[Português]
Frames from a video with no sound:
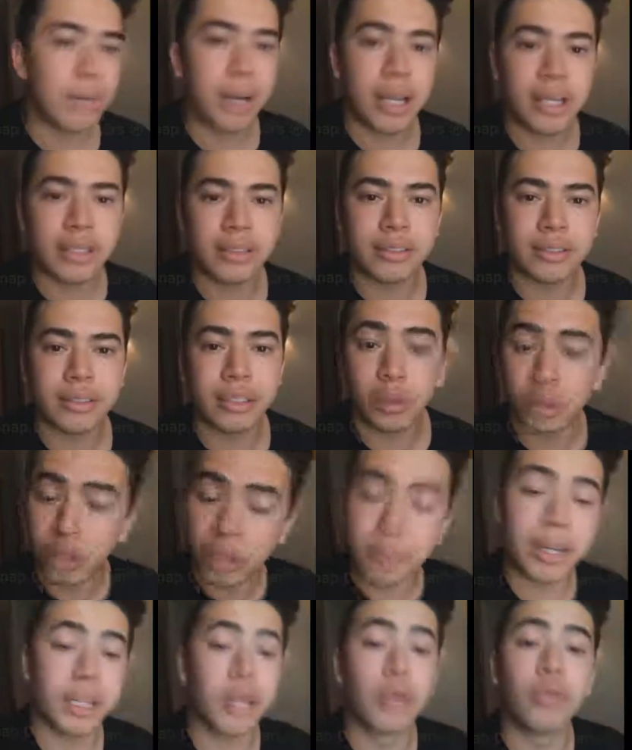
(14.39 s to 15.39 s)
Mas eu
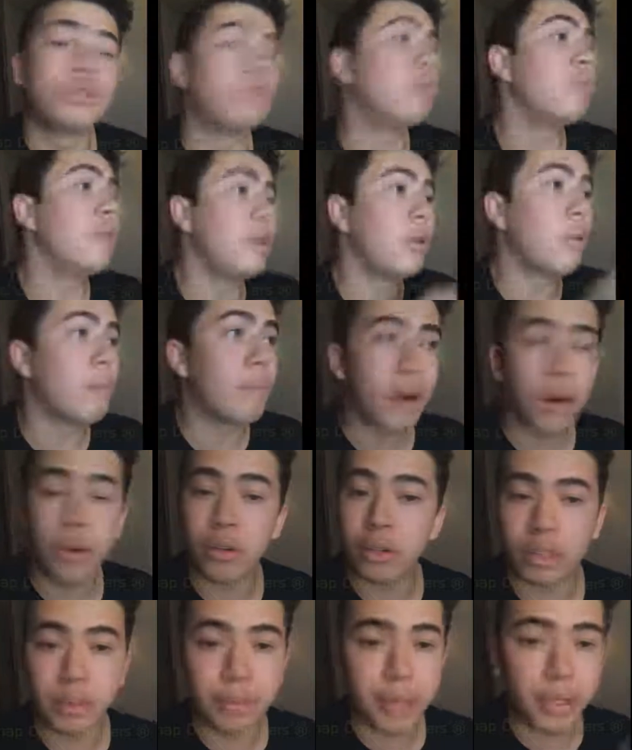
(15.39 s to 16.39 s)
também não subi no
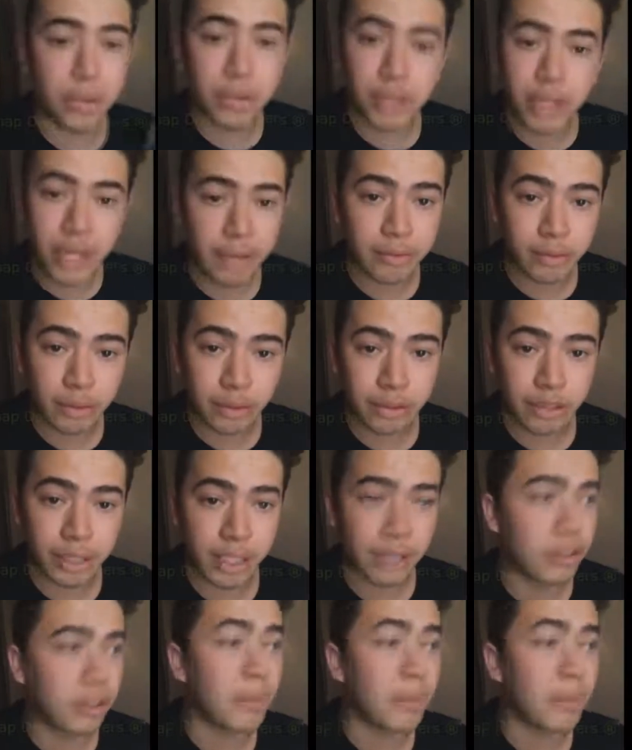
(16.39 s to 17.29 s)
palco, eu também não tirei você,